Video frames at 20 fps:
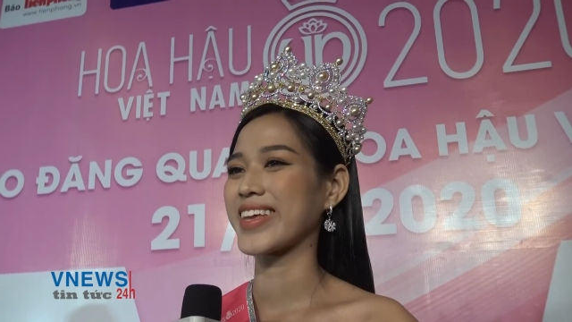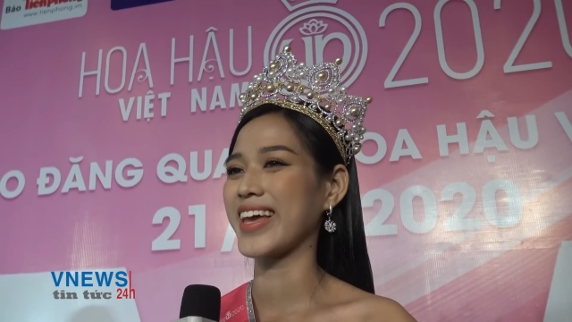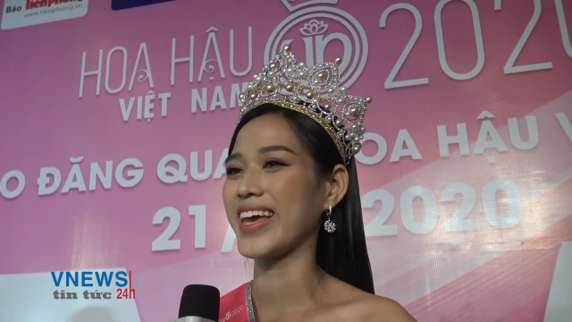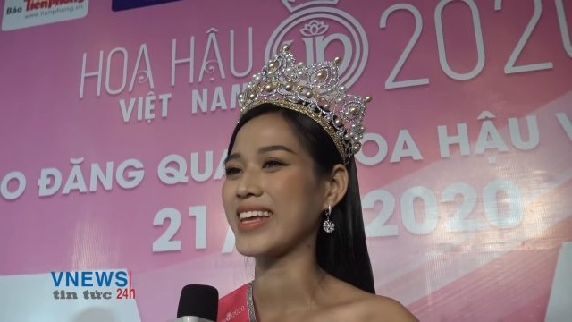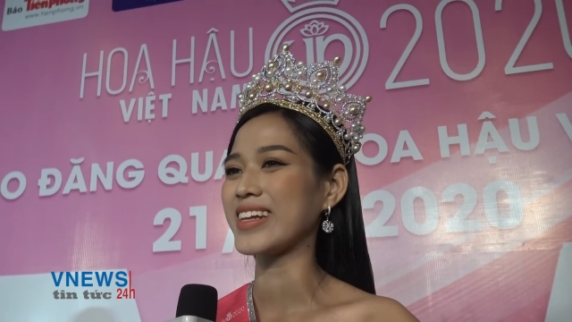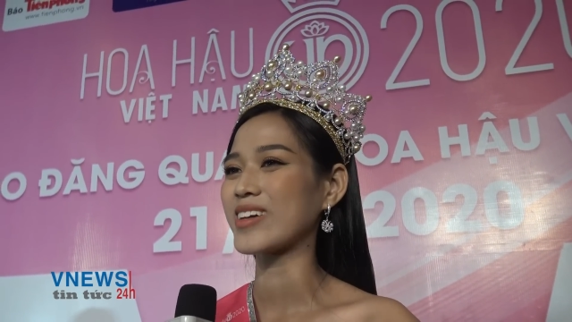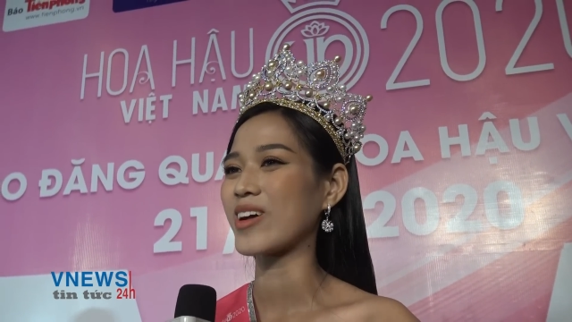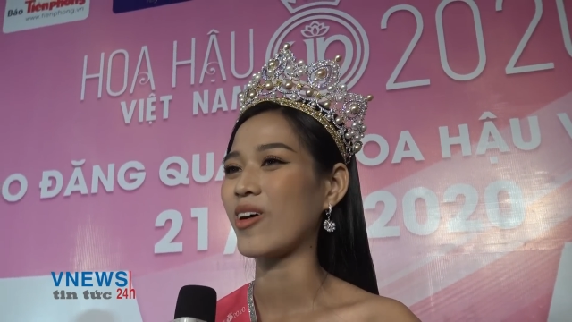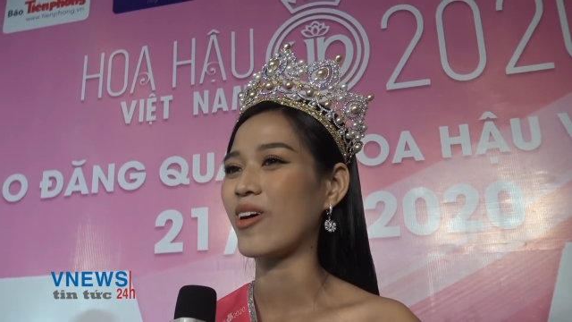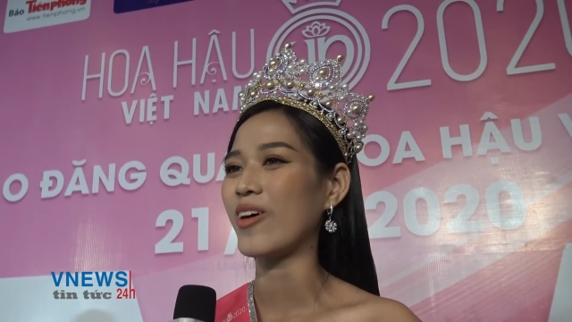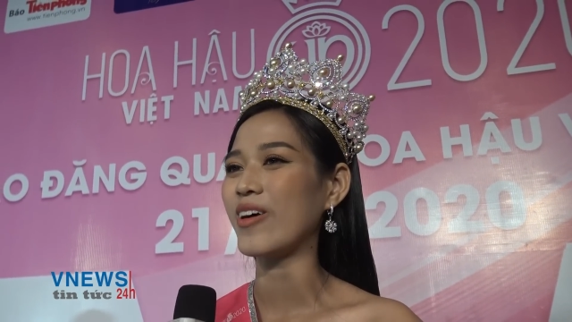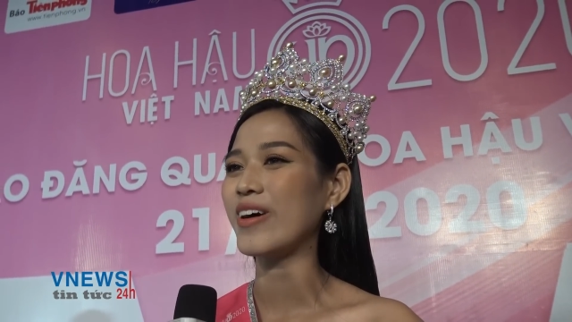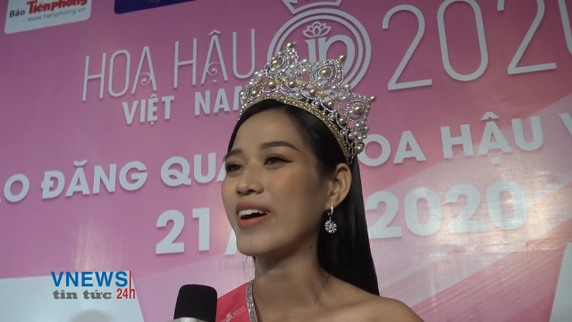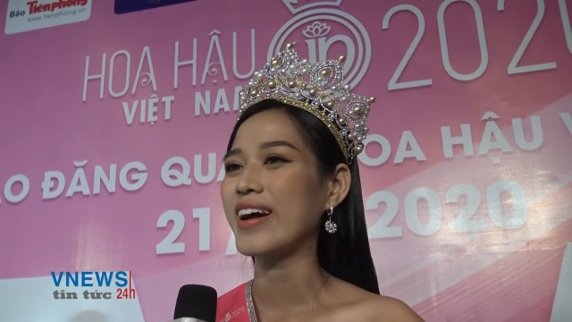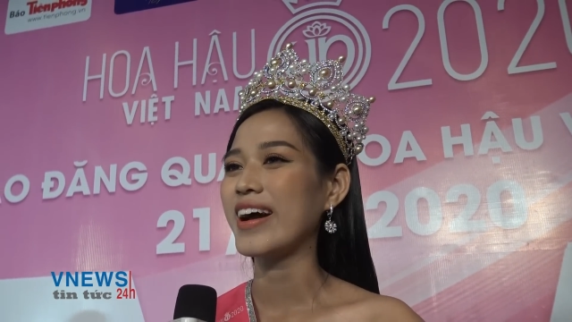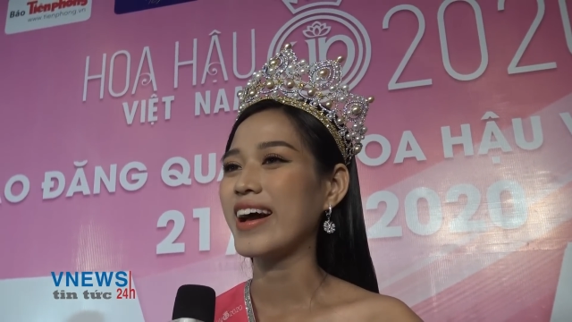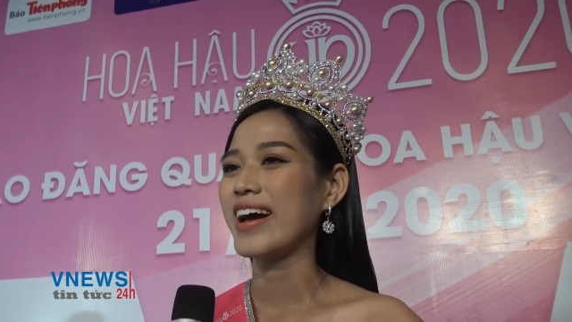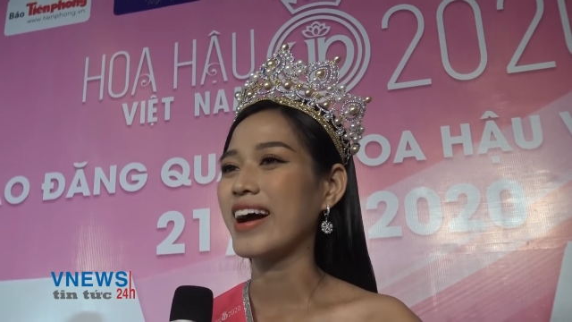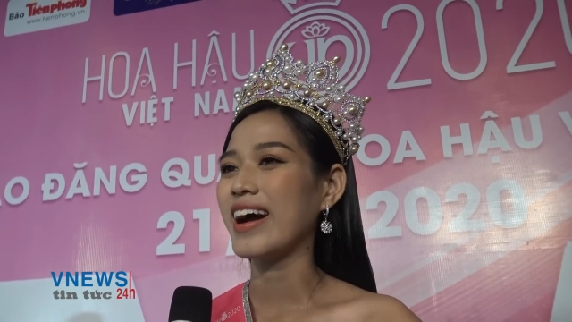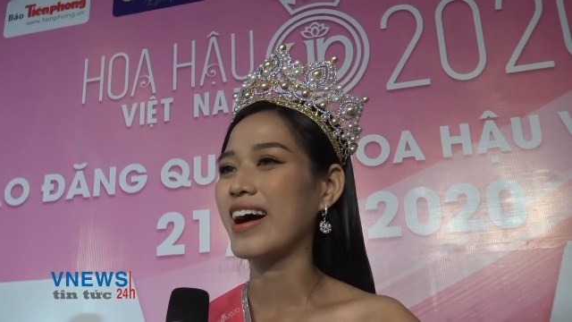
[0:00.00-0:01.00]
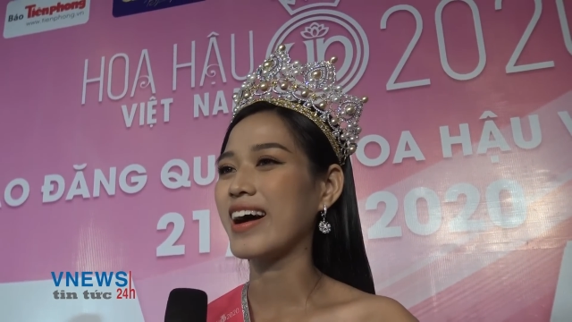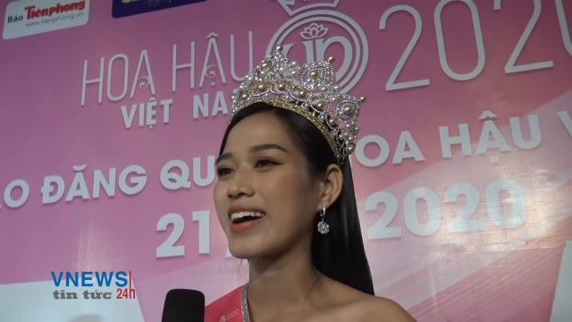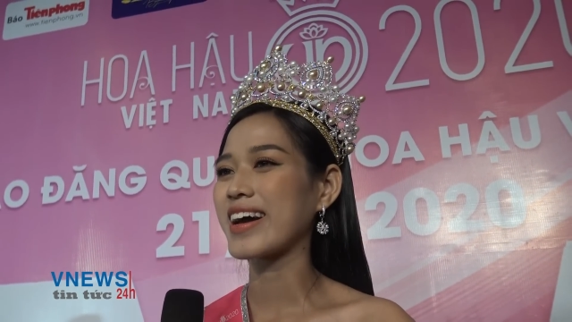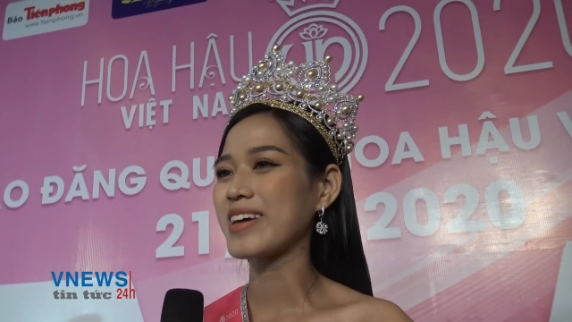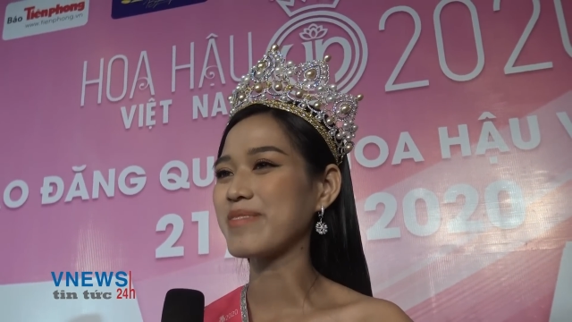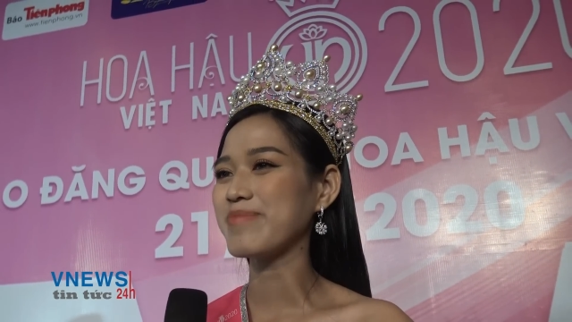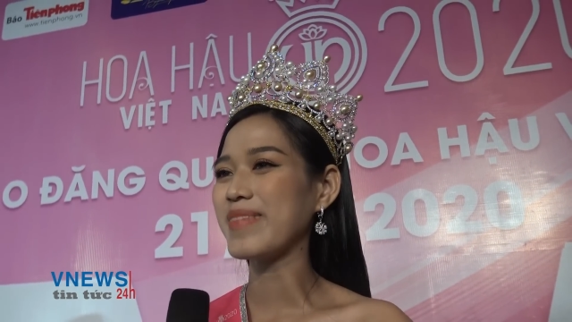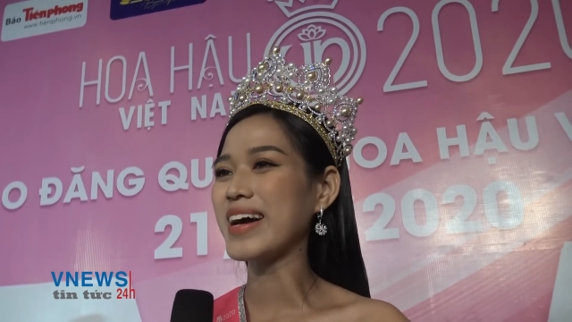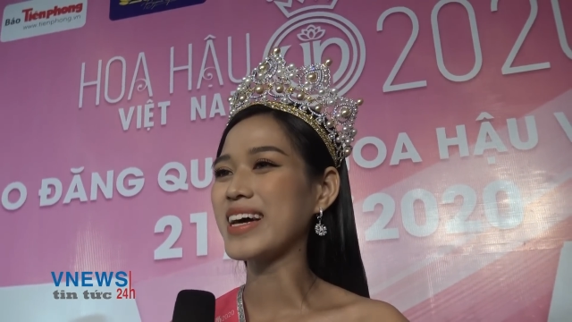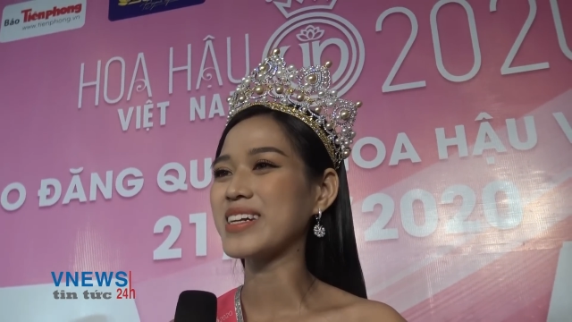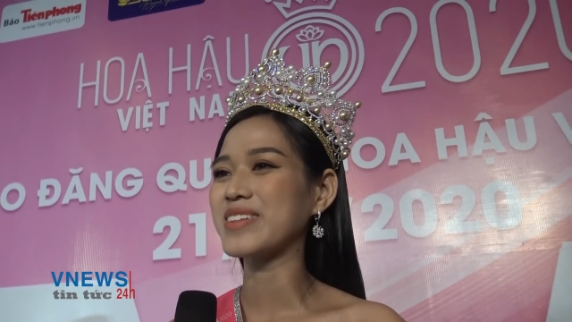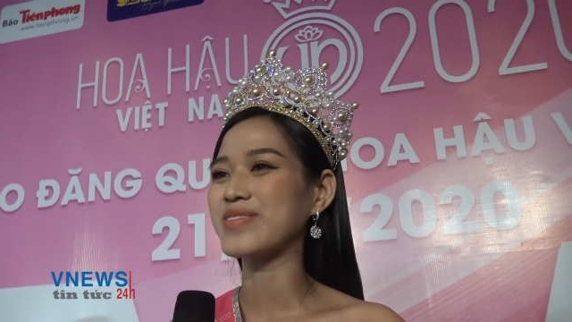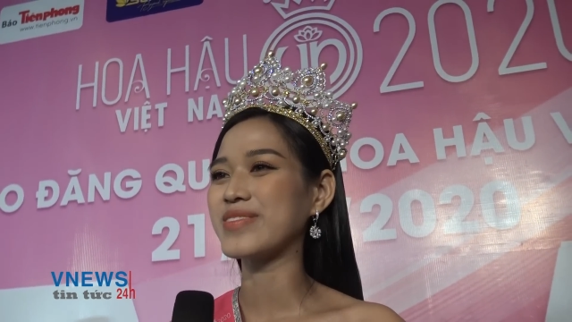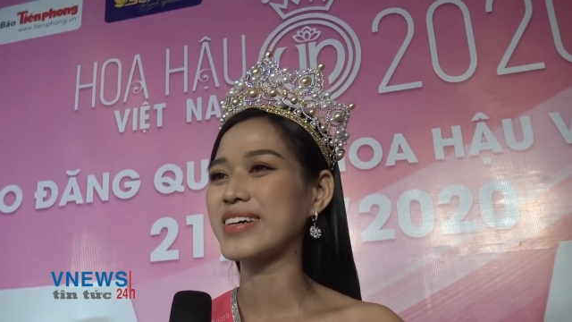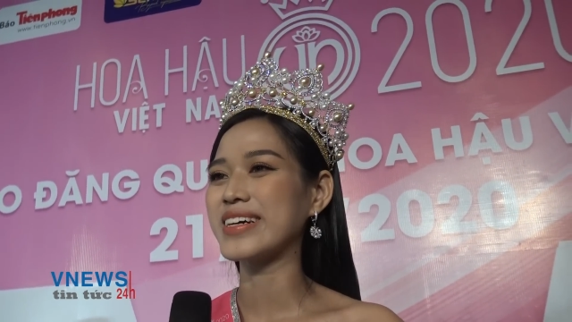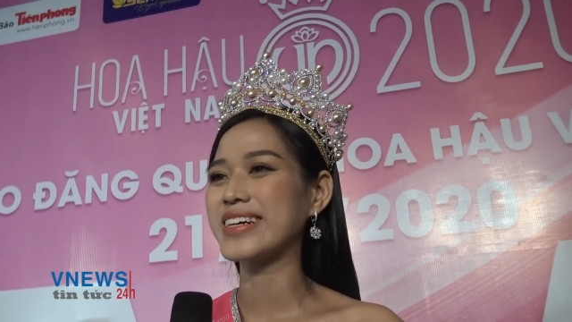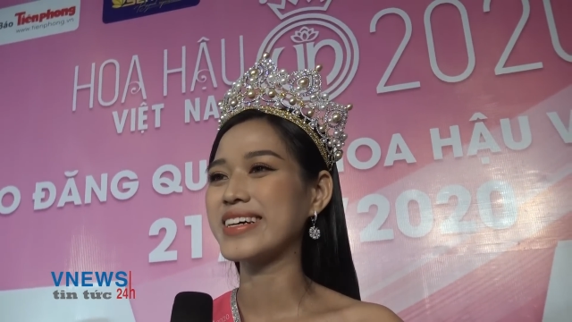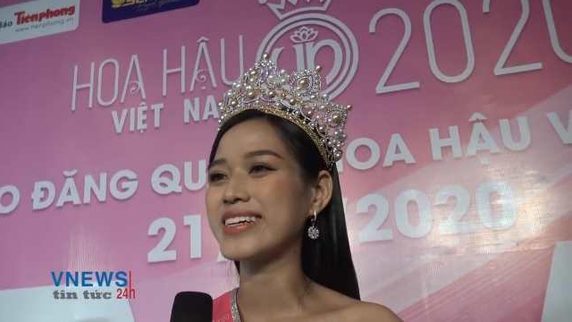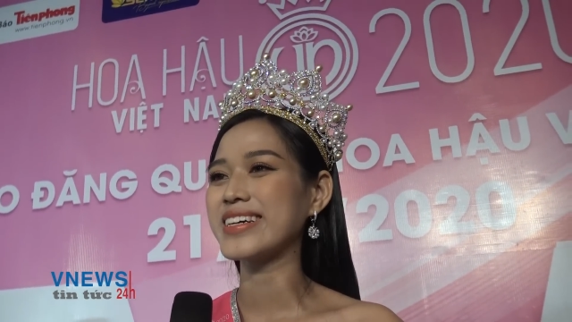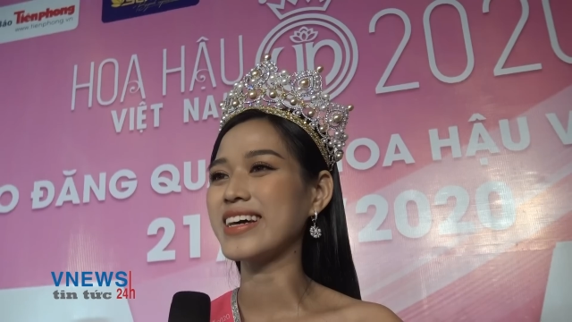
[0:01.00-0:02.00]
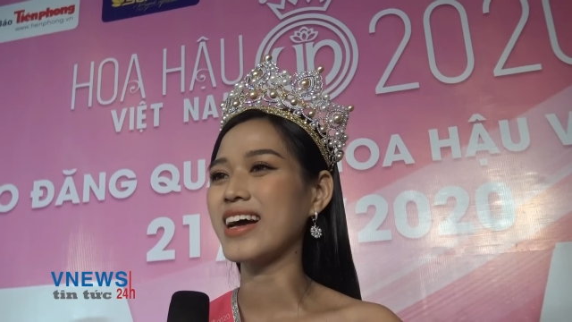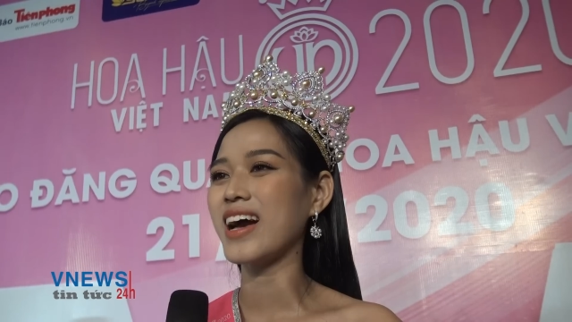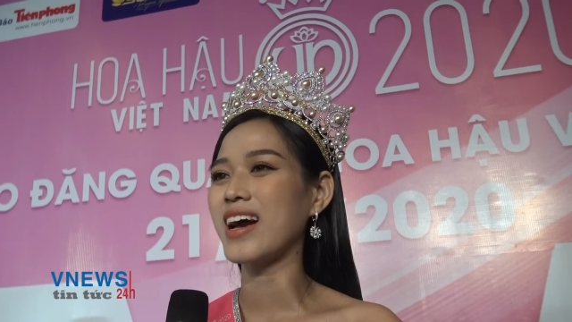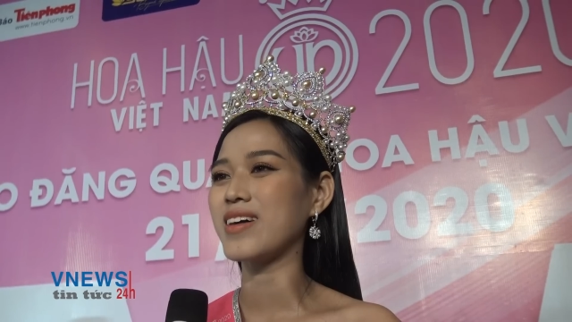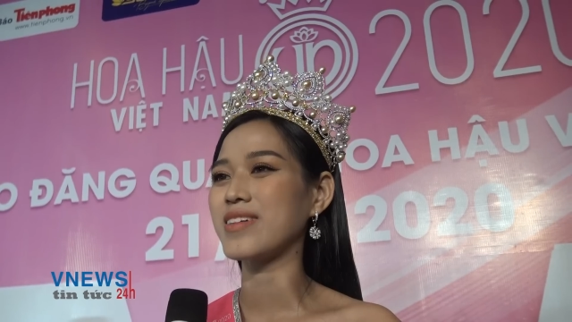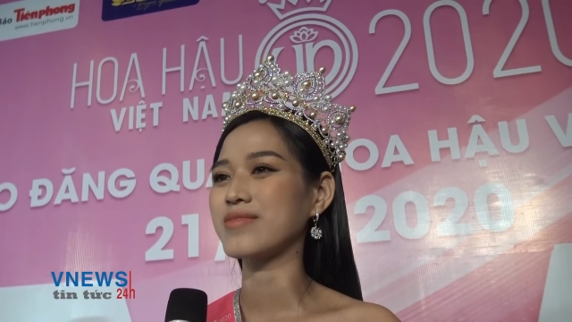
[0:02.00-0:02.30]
em có kết bạn với